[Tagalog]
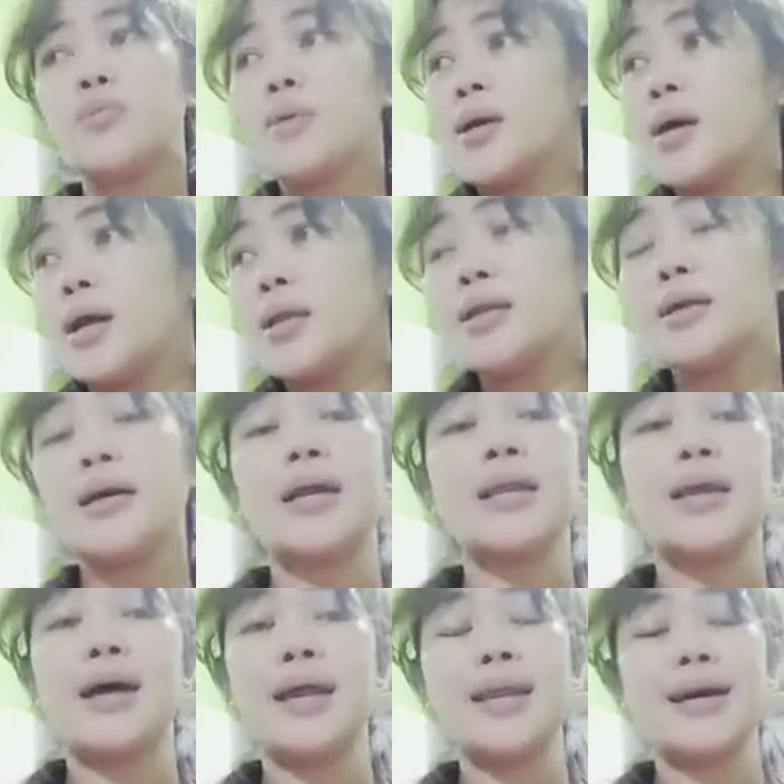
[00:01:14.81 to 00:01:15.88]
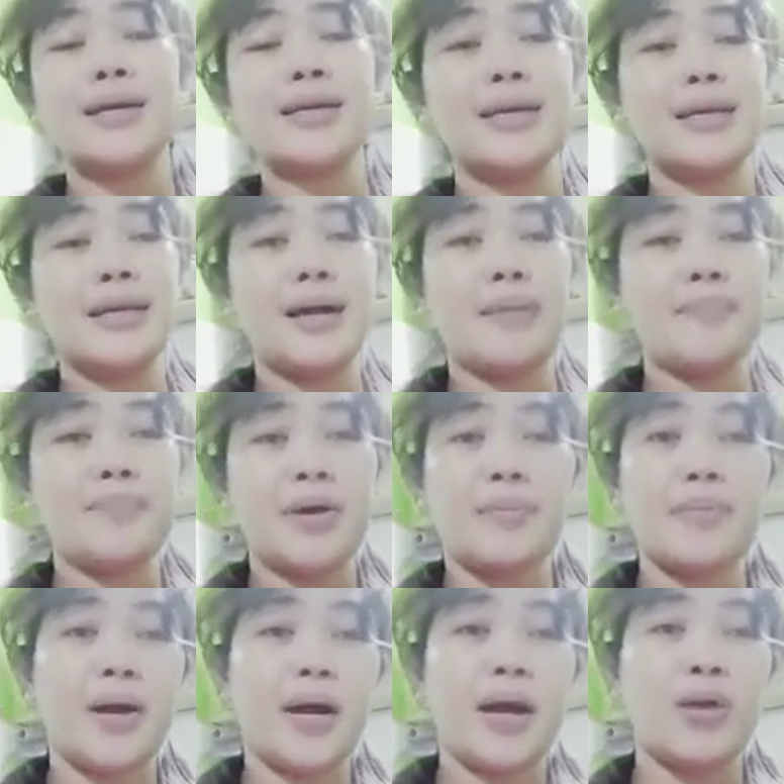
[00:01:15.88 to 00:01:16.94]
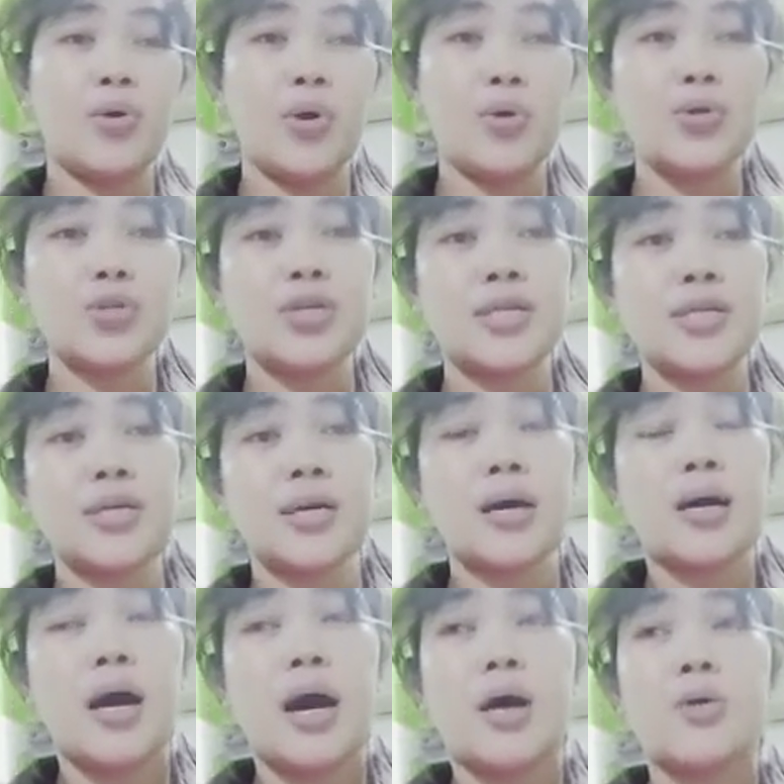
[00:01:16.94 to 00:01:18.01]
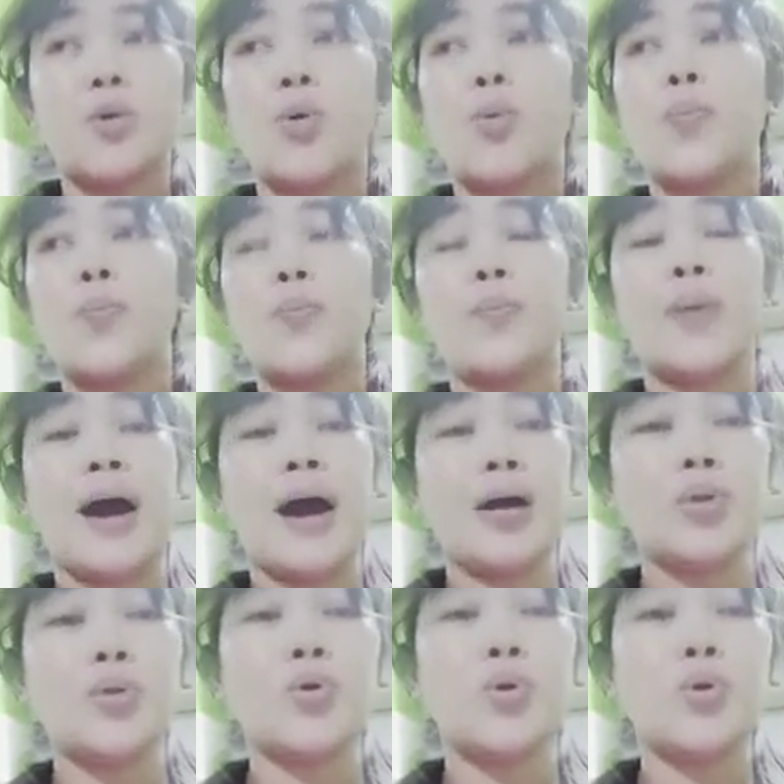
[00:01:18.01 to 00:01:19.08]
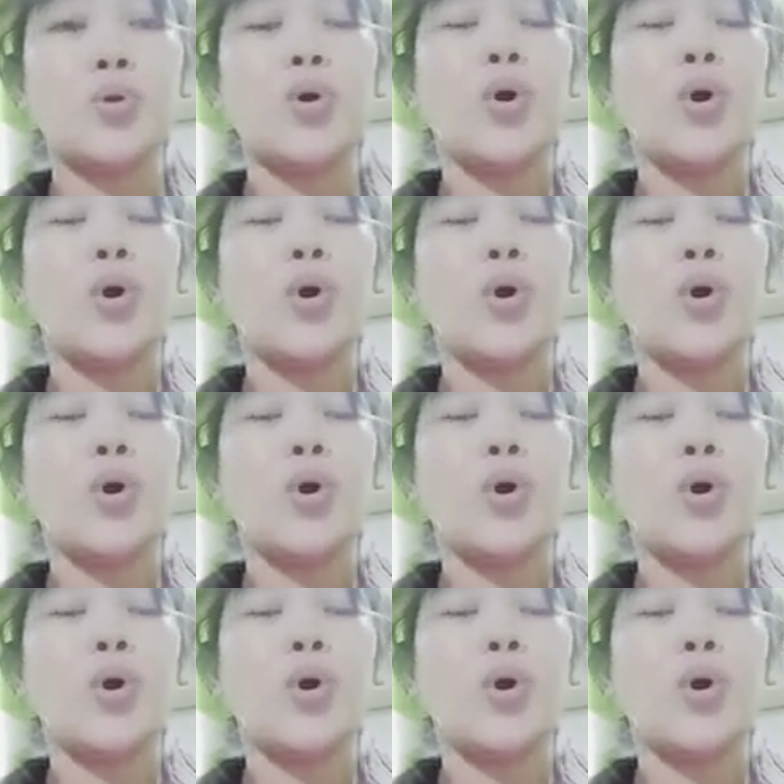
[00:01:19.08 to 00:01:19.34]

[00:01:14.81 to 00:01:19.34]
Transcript: maghalagilap ng mga ano-ano dyan sa ano, kung paano